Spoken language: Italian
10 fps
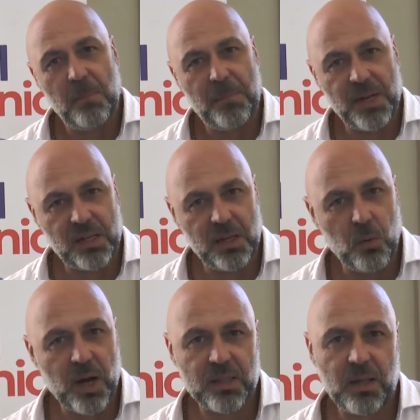per chi
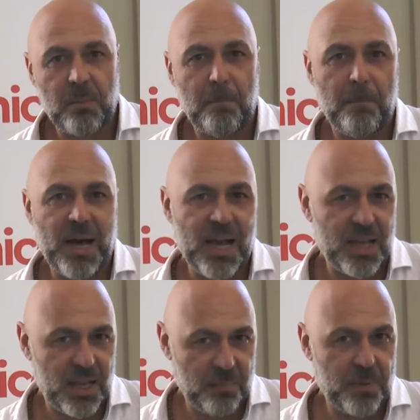guarda, ma
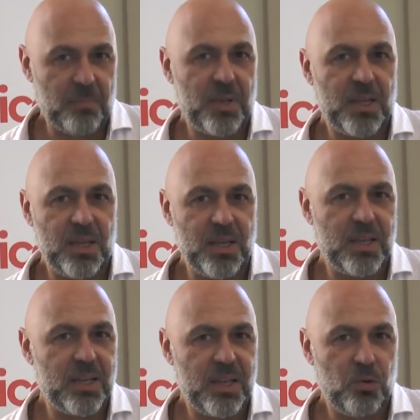anche per me
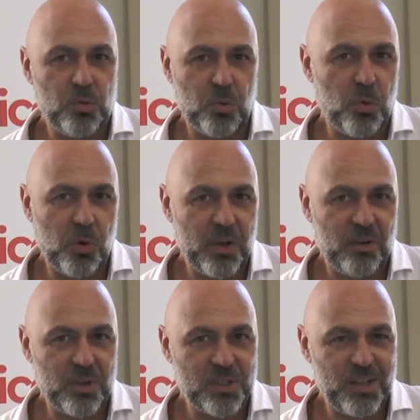che, che conduco e
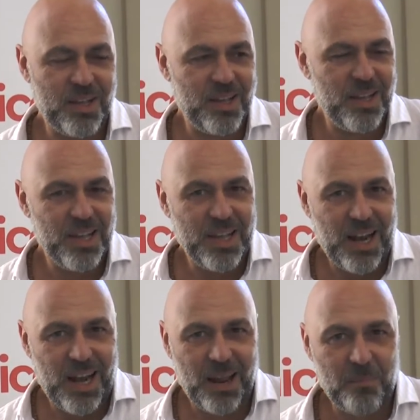questa è
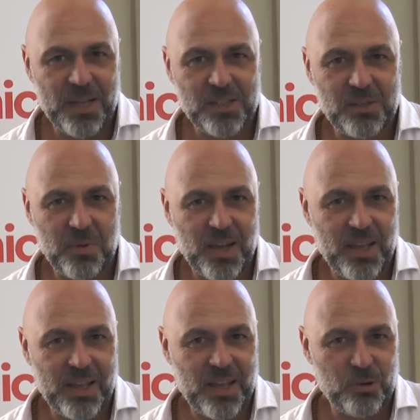la massima
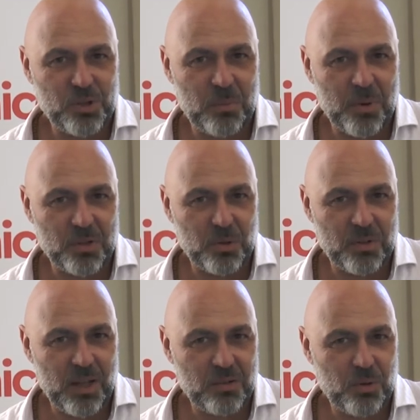che, che ho sempre
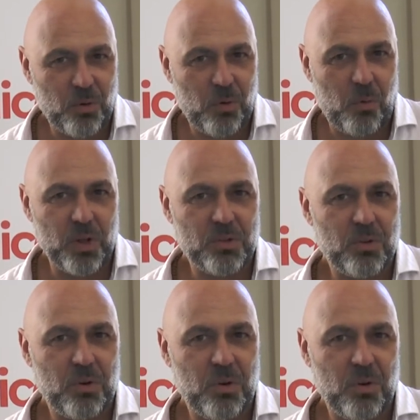adottato
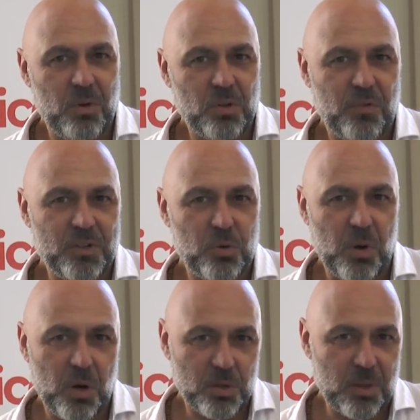quando, quando, faccio
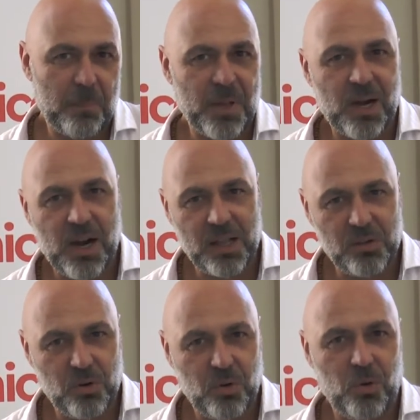qualcosa per
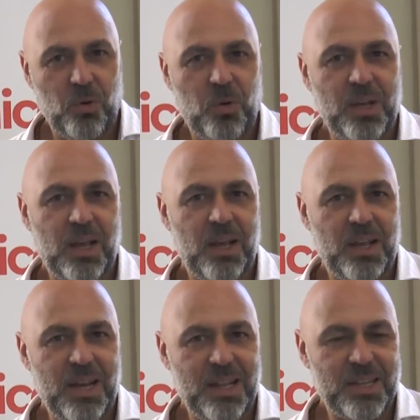radio o in,
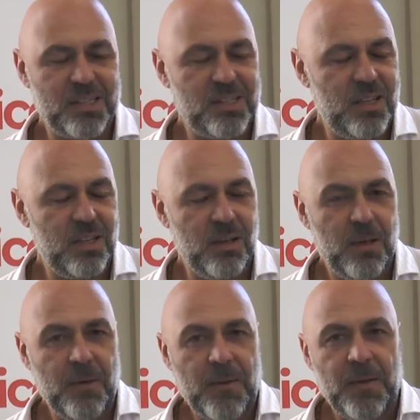in altra sede.
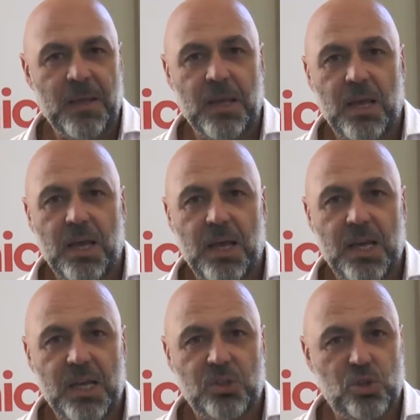
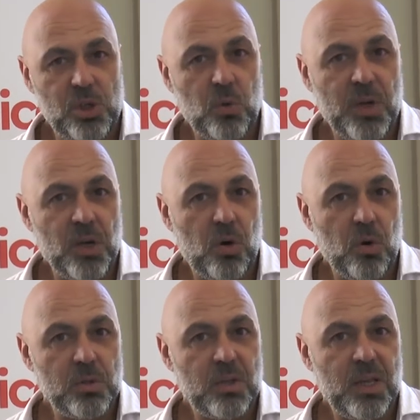Eh, cinque
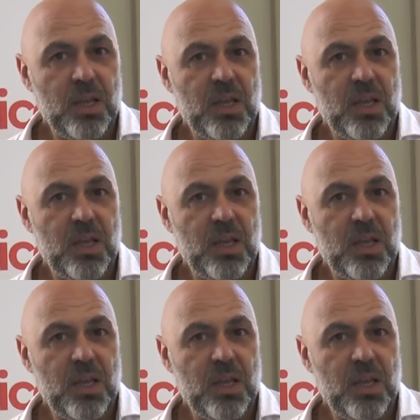incontri